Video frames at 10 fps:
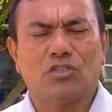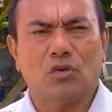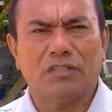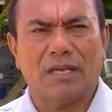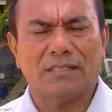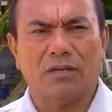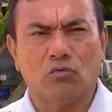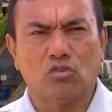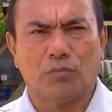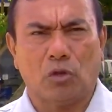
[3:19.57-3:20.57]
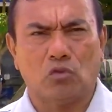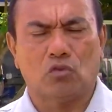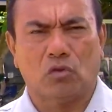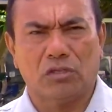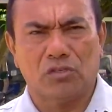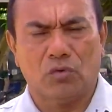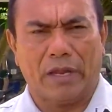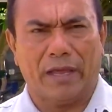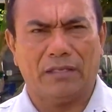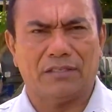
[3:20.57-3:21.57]
Associação dos Produtores
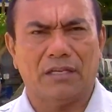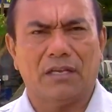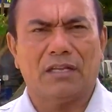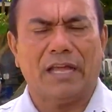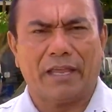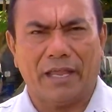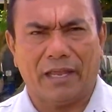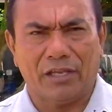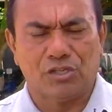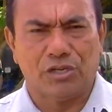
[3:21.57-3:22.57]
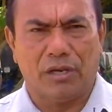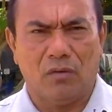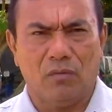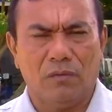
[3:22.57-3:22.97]
Rurais daquela região.